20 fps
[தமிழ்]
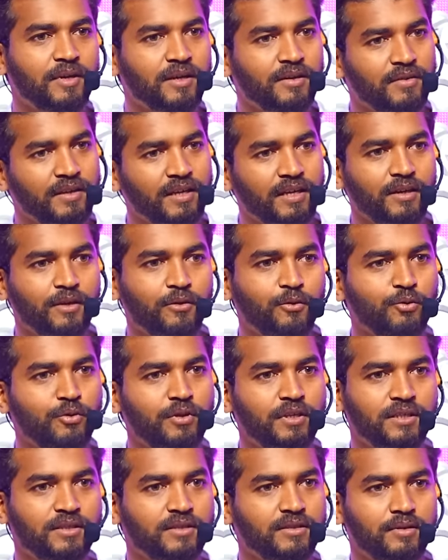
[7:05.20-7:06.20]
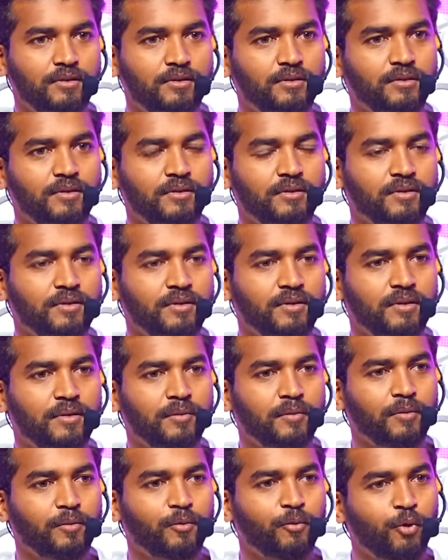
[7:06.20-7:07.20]
பண்ணவனுக்கு இன்னும் நூற்றி அஞ்சு இருக்கும்
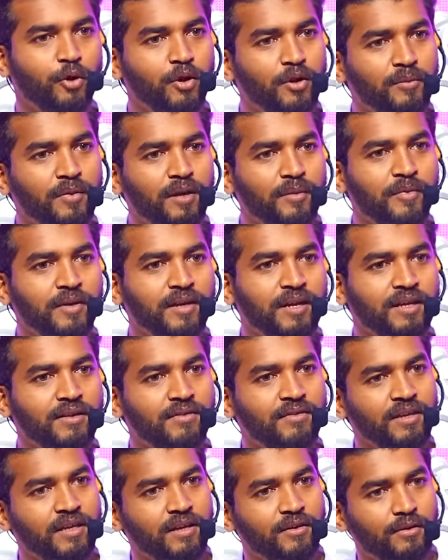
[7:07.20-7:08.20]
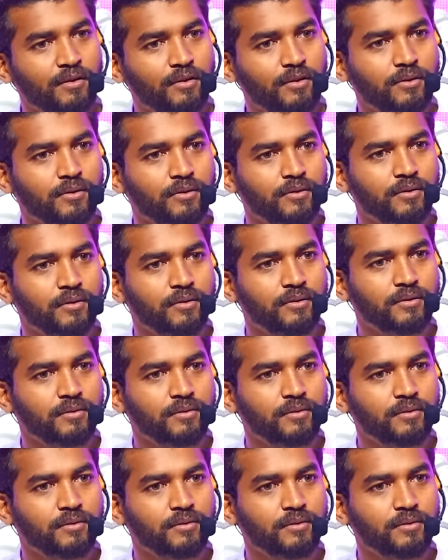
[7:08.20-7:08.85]
ஒன்றுமே பண்ணாதவனுக்கு எவ்வளோ இருக்கும்